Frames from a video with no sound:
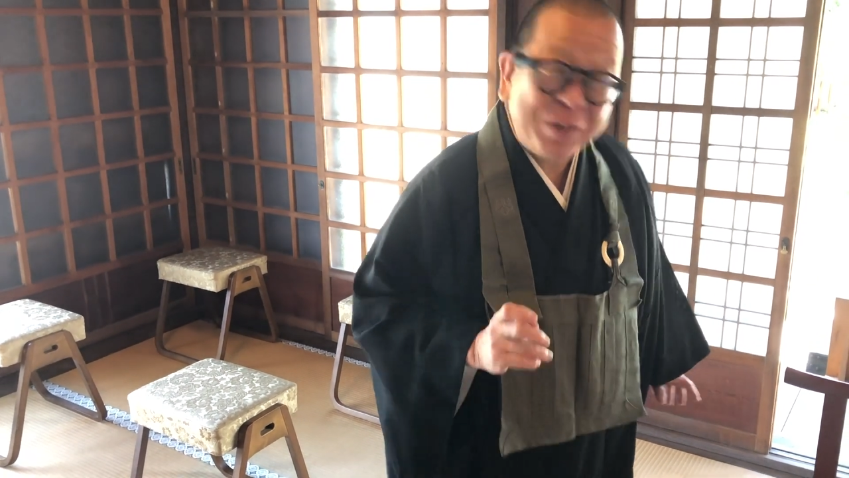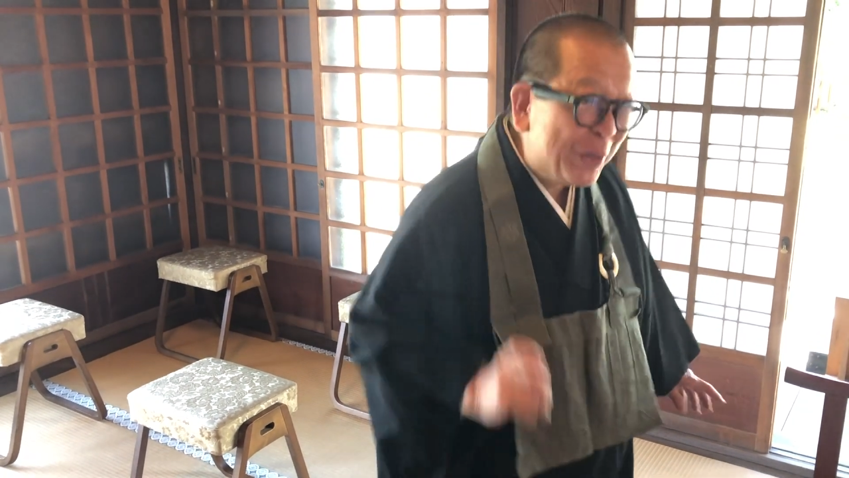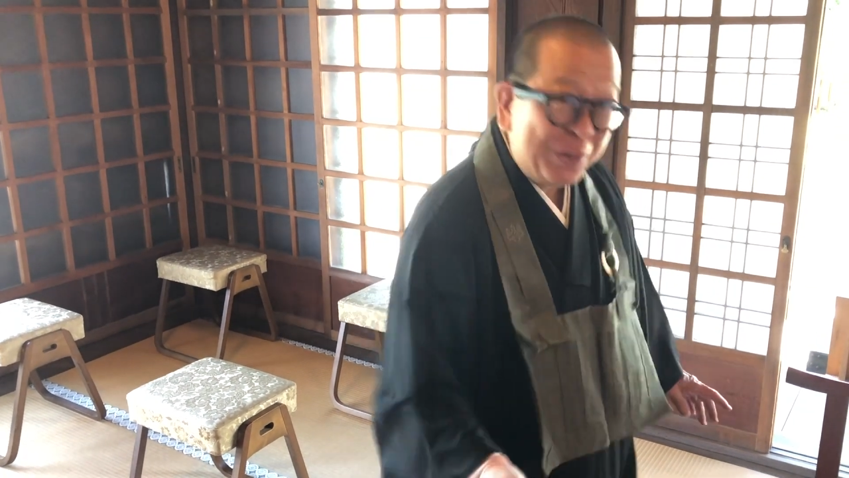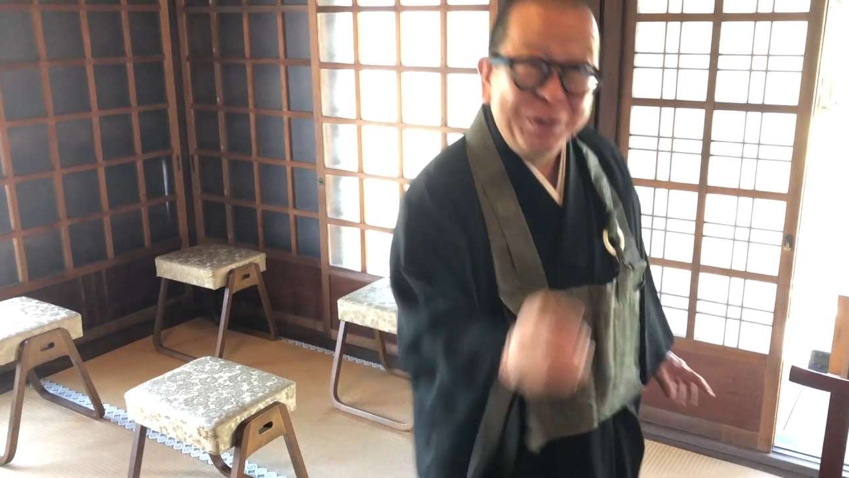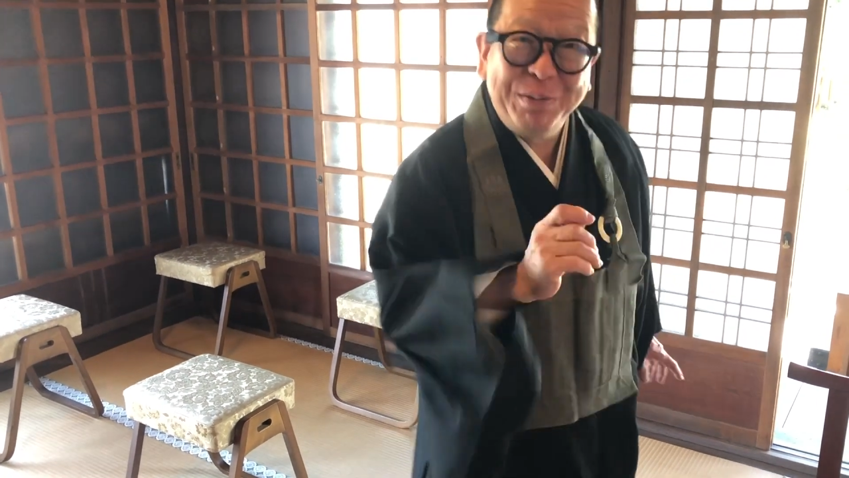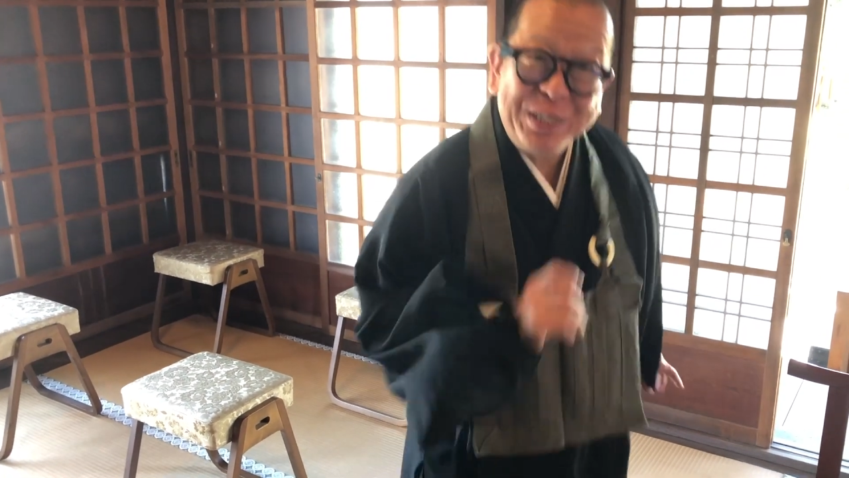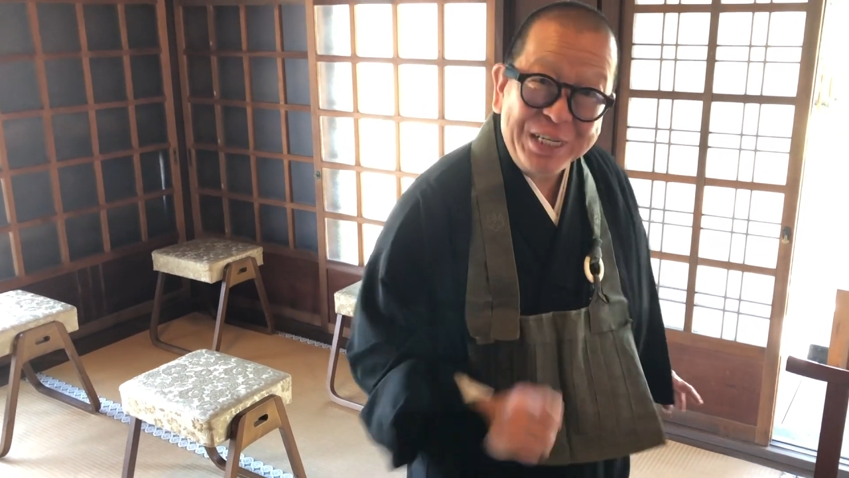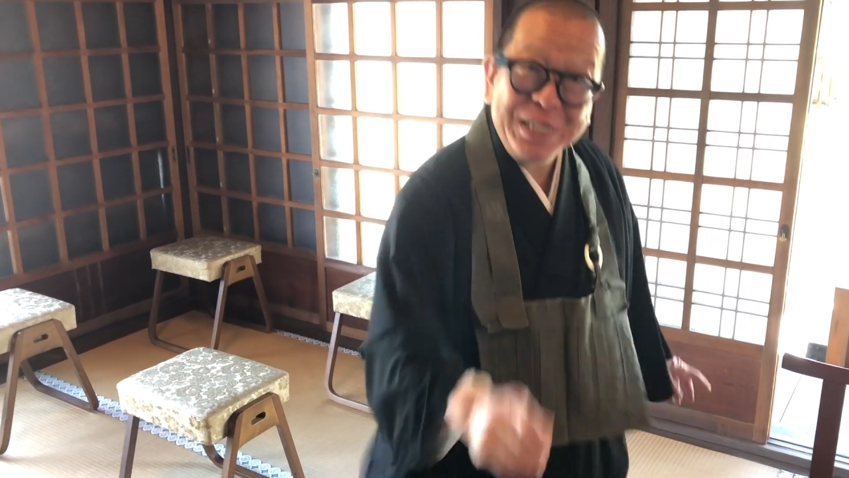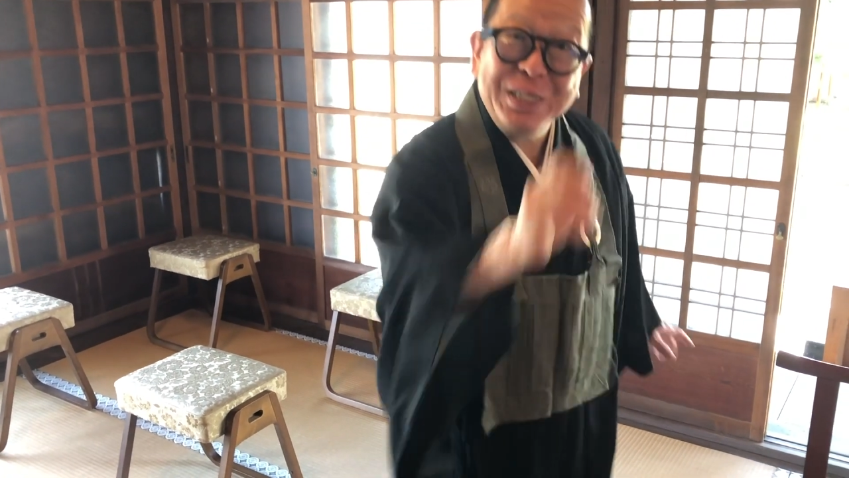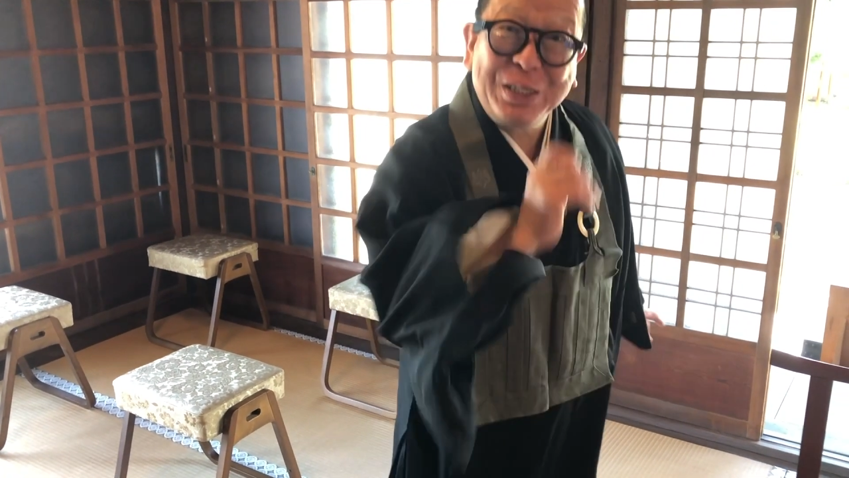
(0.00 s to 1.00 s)
グルーブし
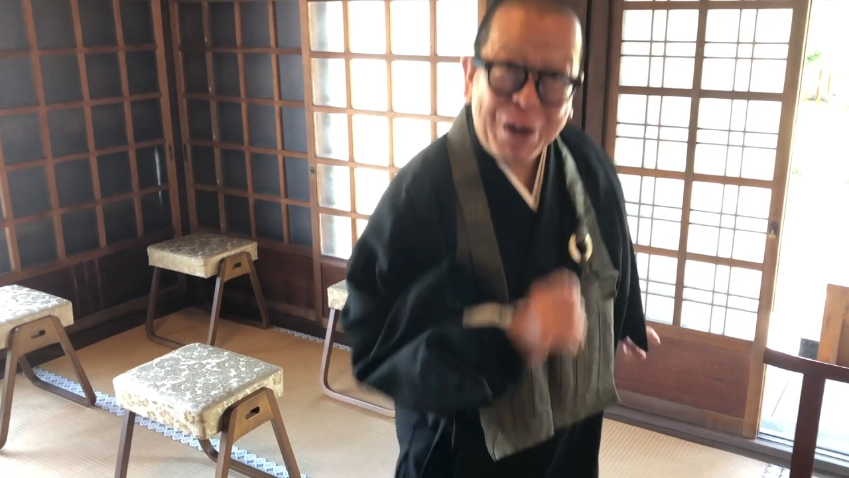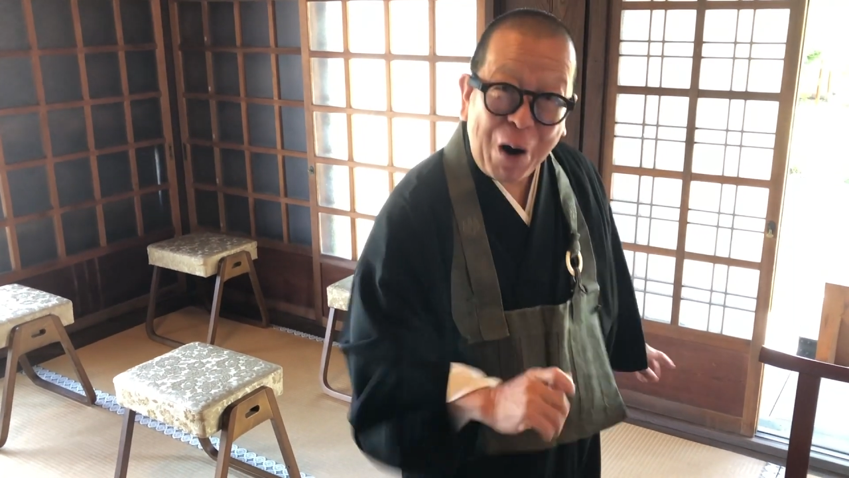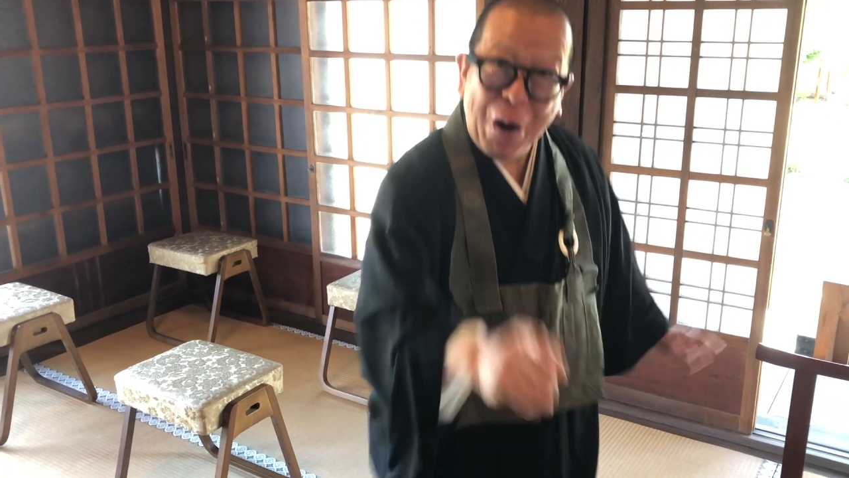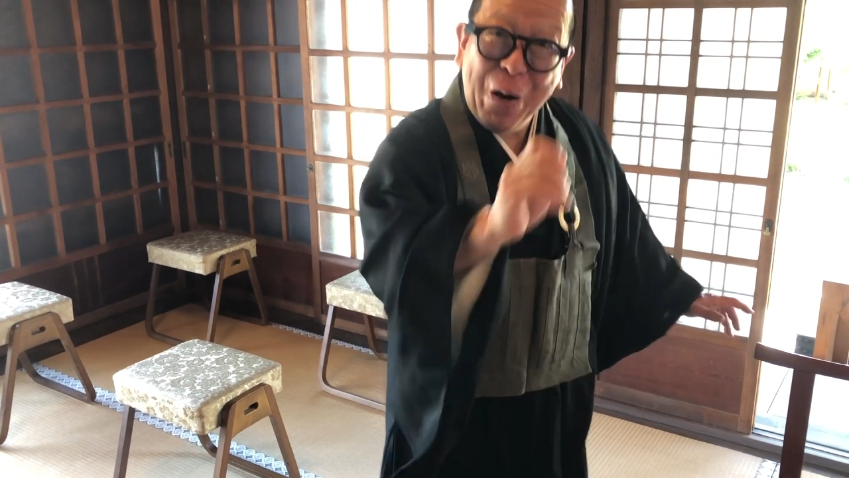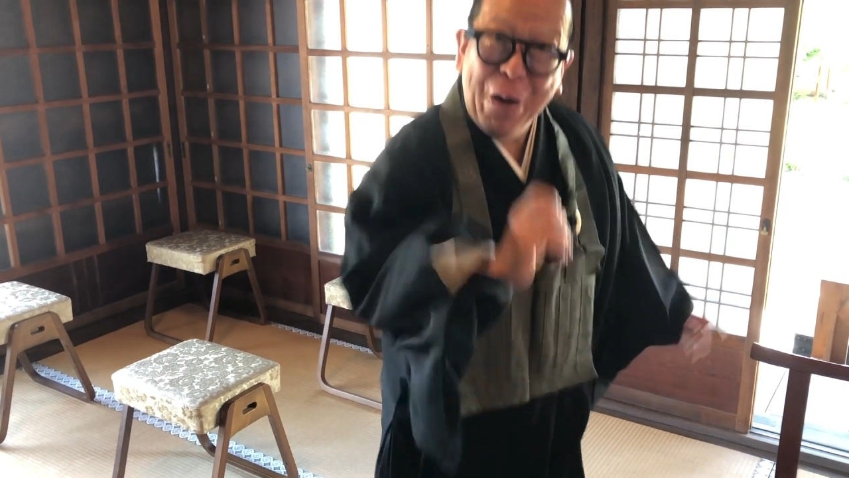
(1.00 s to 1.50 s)
ないんですよ